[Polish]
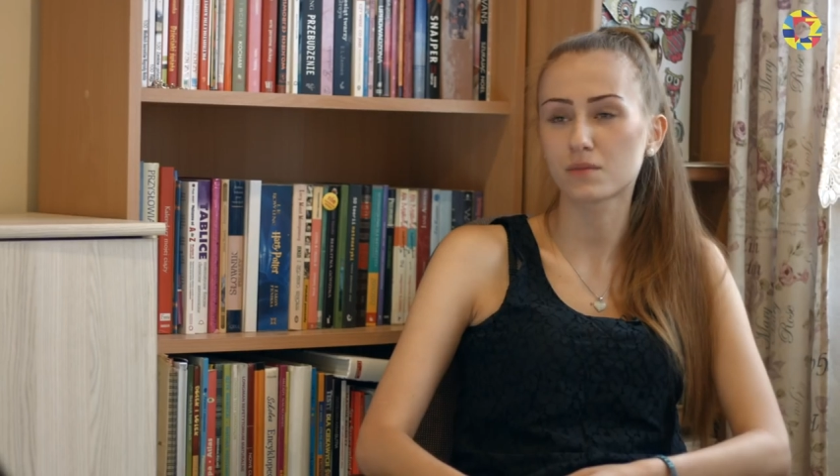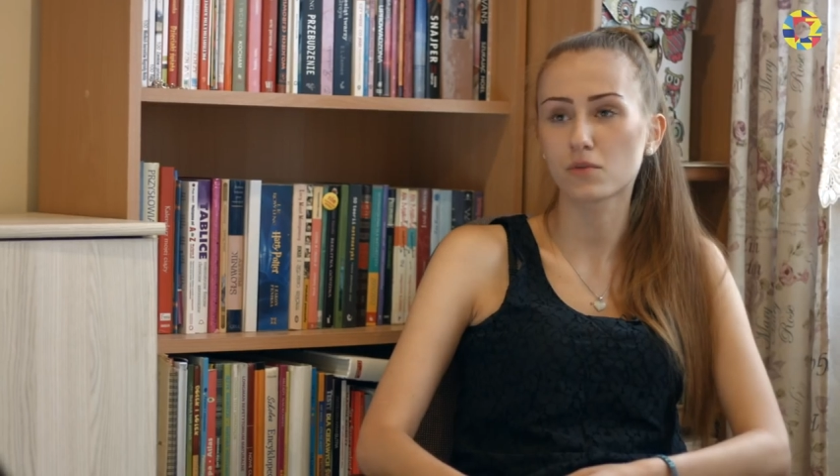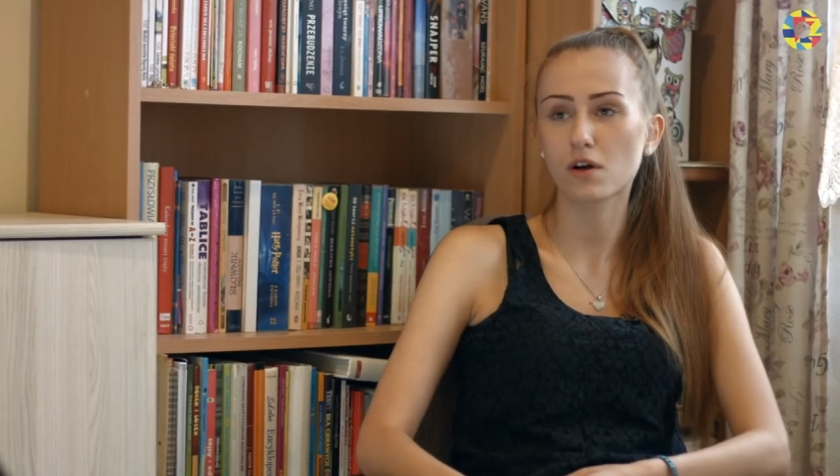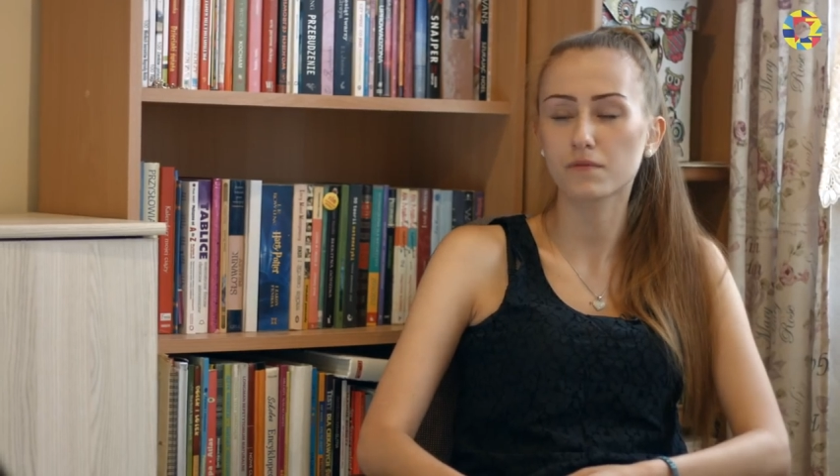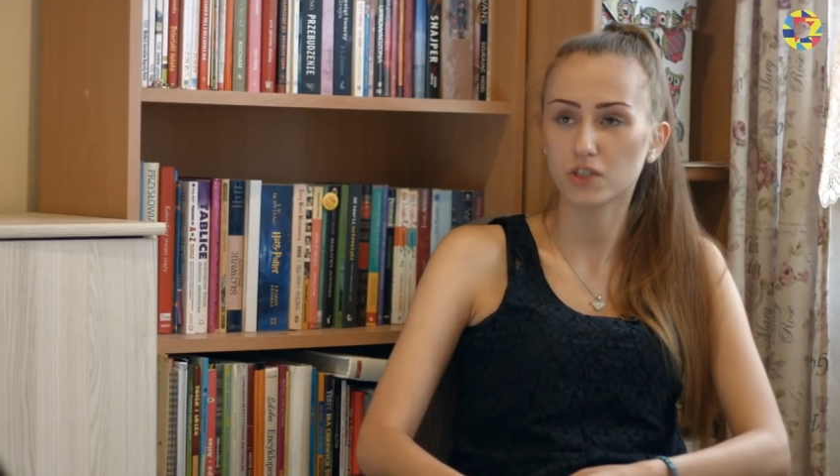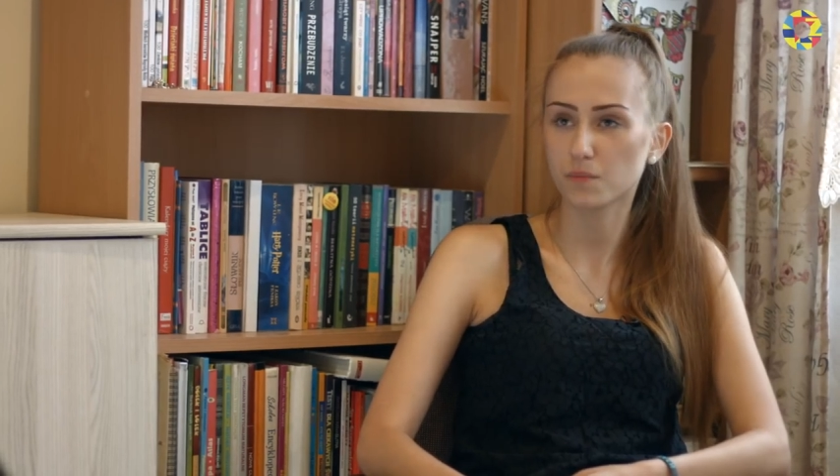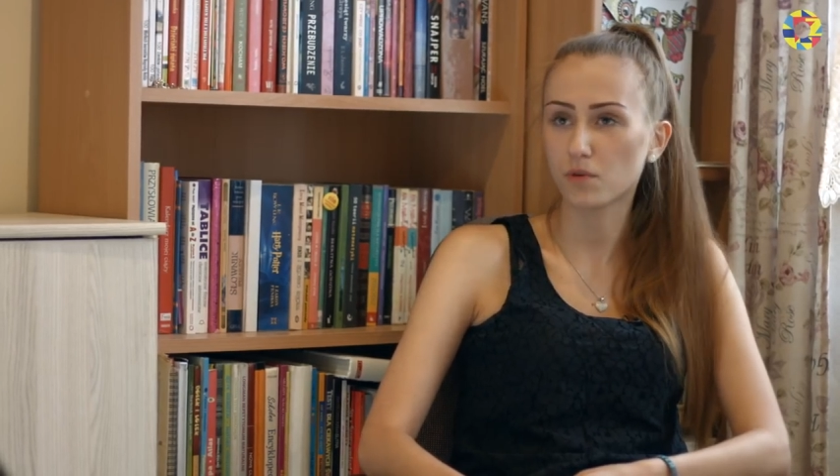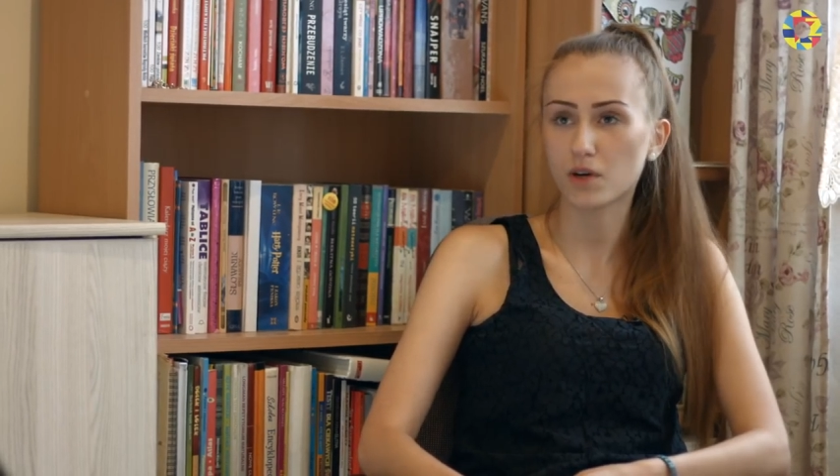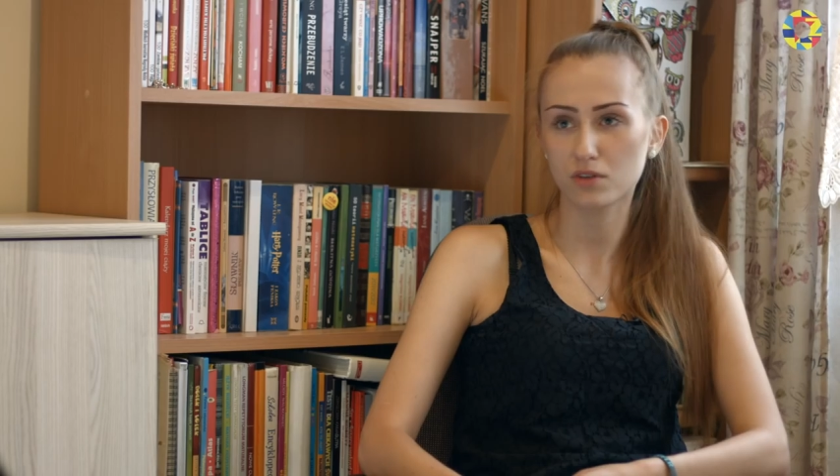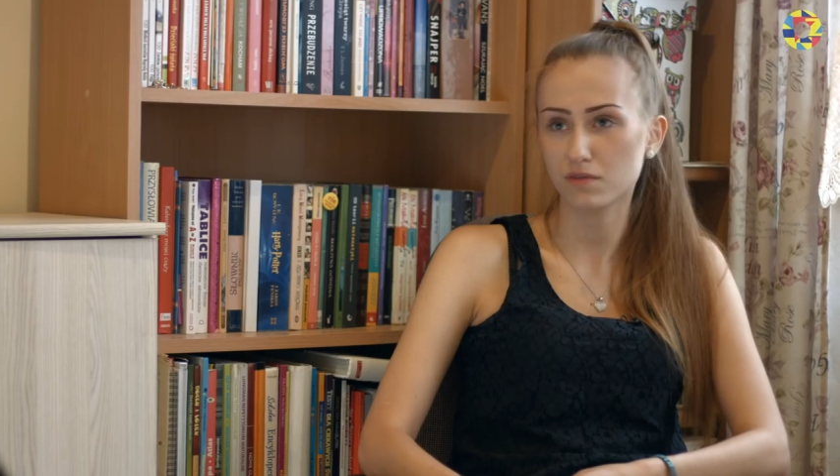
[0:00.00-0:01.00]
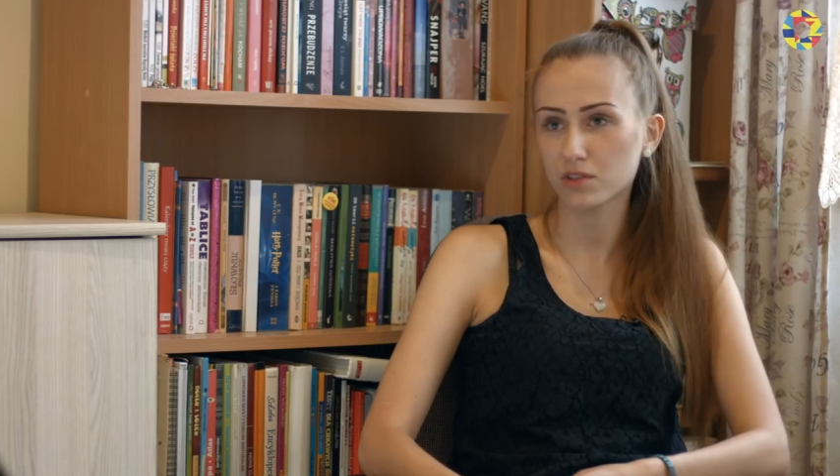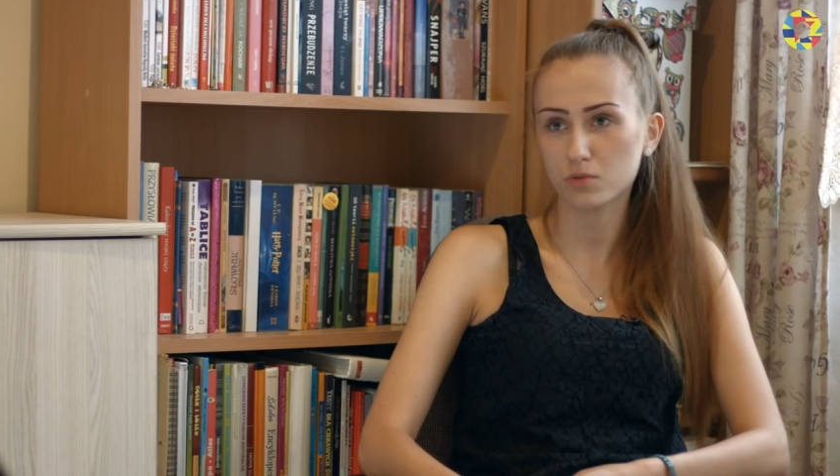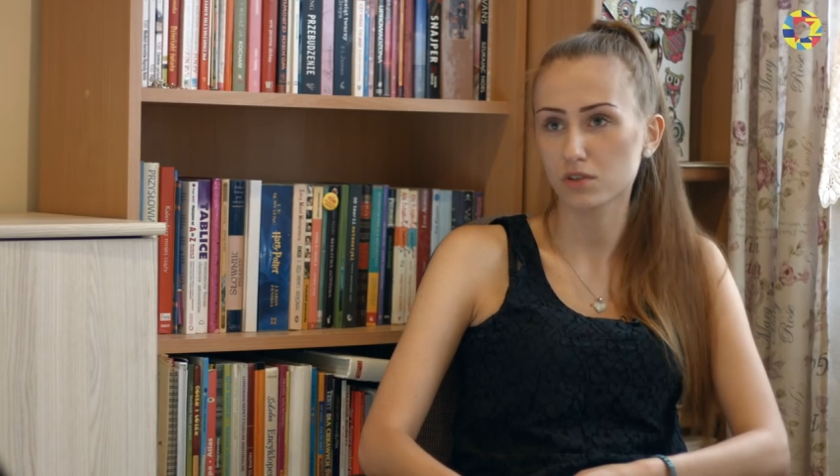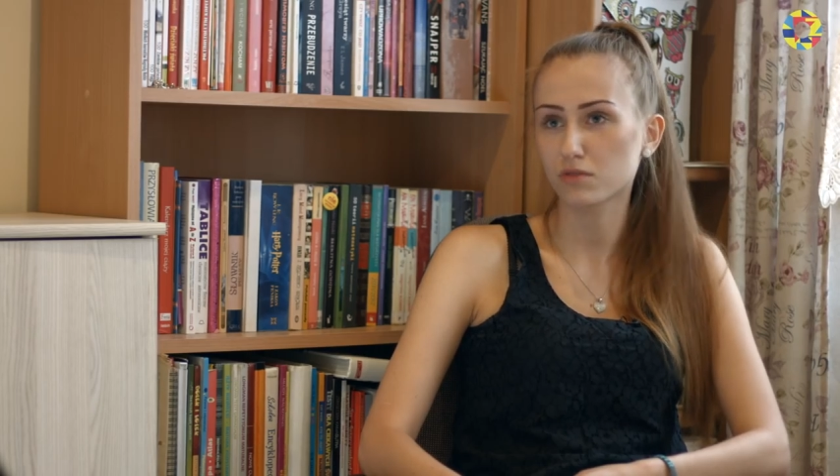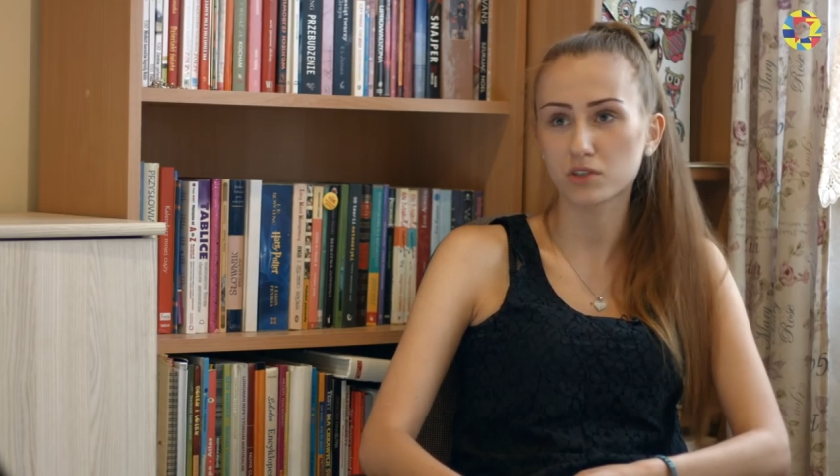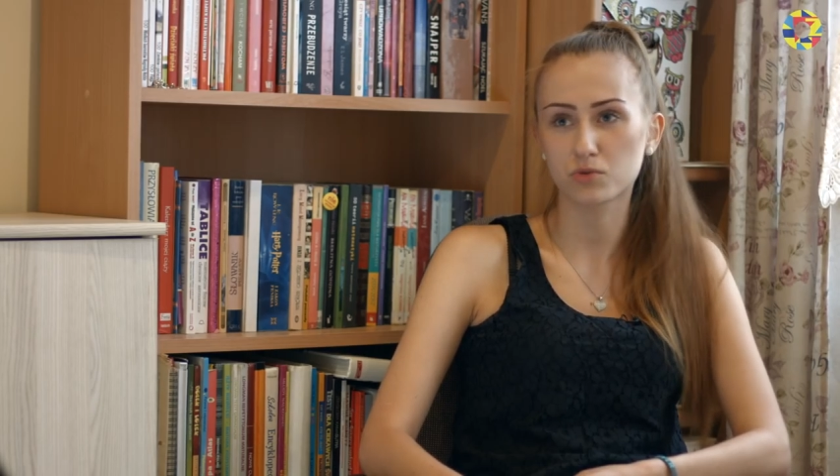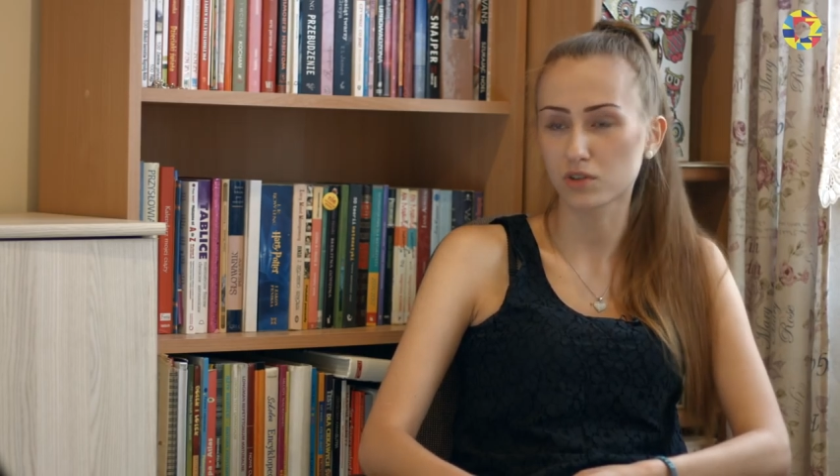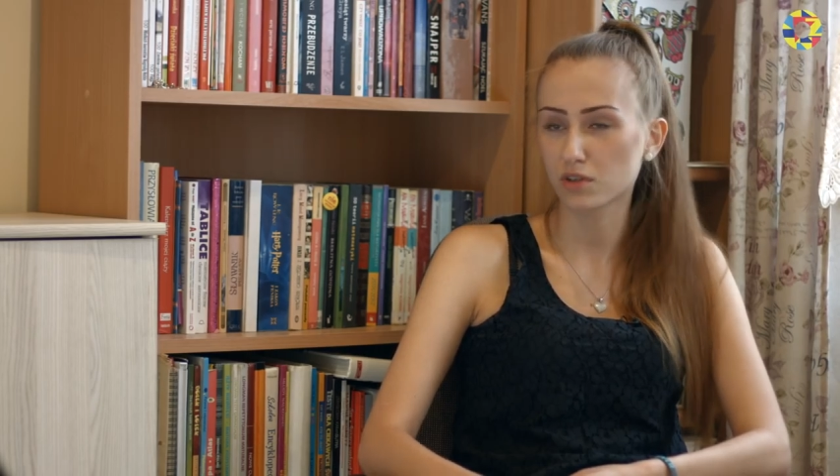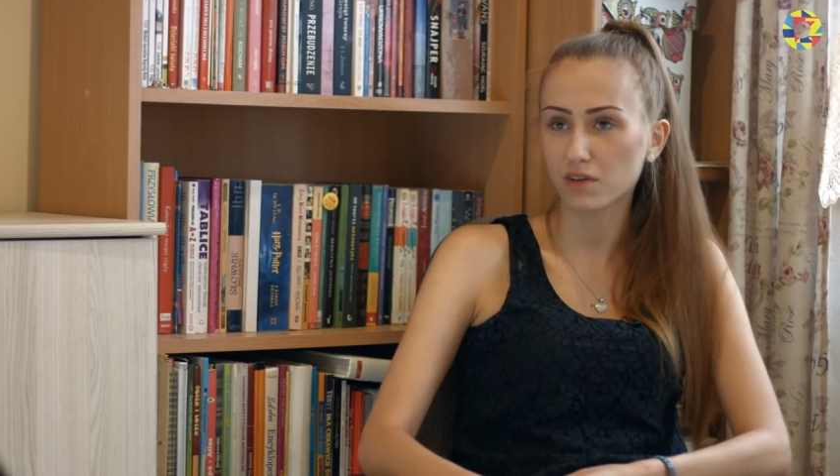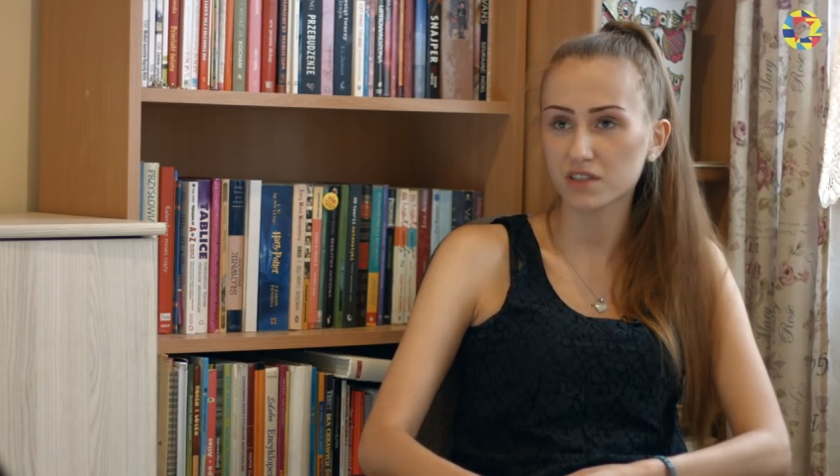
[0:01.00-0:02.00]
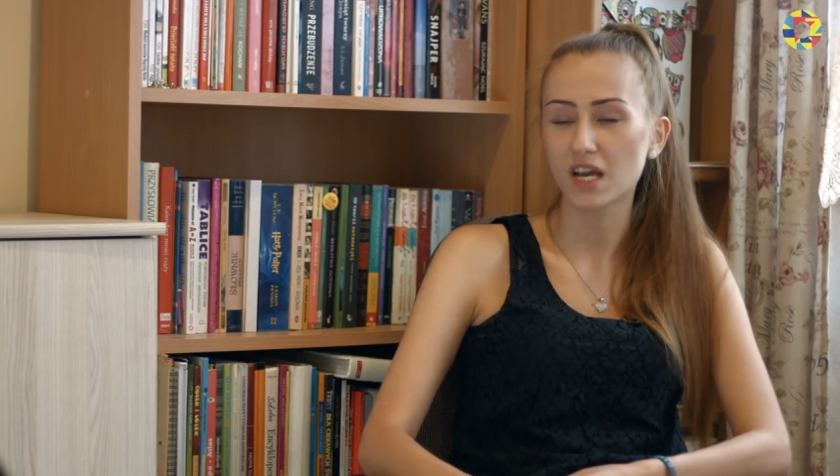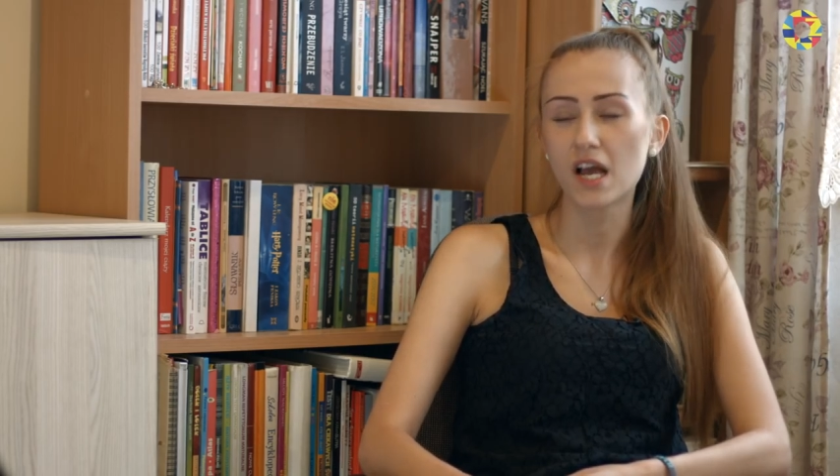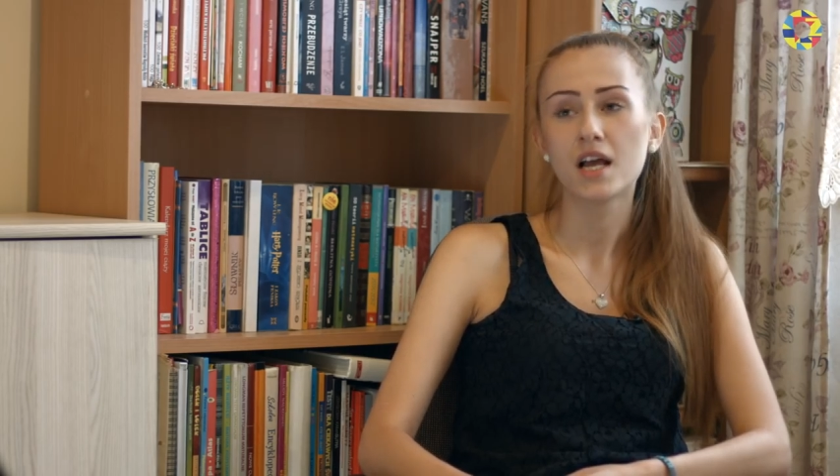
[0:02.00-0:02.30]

Tam mogłam siebie ładować, ładować, ładować.